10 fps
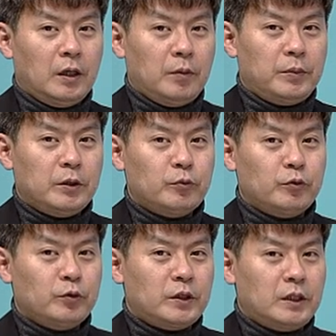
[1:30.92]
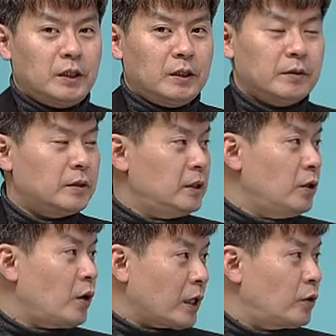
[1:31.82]
미국이
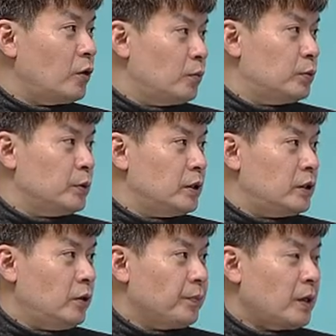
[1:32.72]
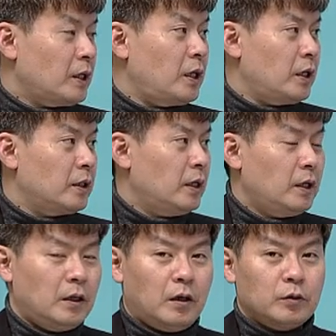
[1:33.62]
이어갔던 부분들이죠. 한때
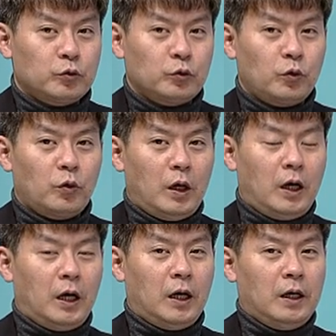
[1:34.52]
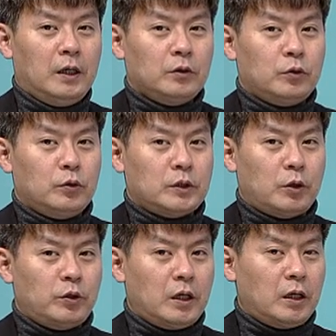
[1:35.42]
그렇죠. 어, 중동과 또
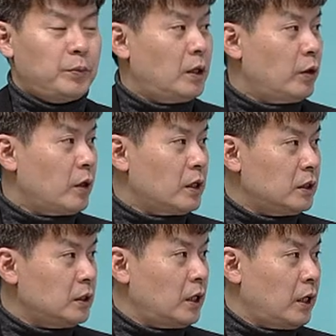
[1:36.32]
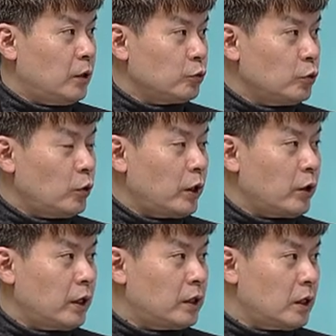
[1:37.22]
사우디아라비아가 끈끈하게 중동과의
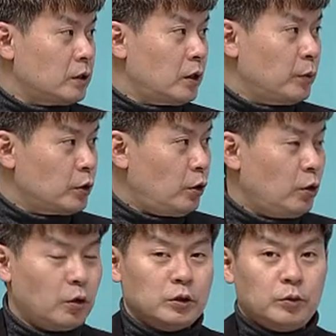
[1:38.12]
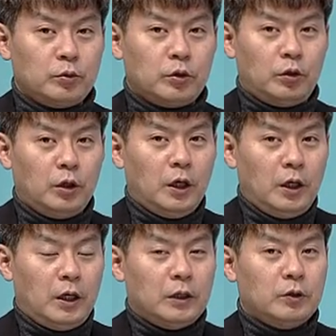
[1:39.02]
관계를 가져가면서 거기서부터
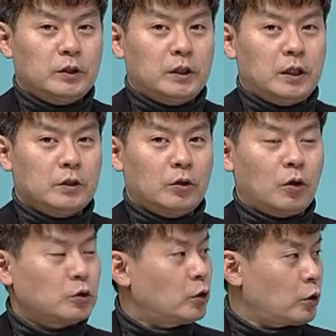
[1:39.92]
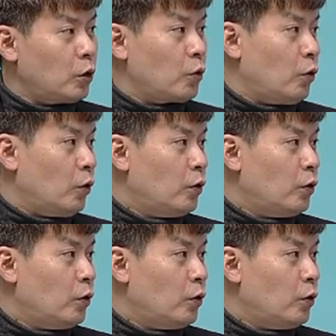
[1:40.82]
에너지에 대해서 걱정을 덜었고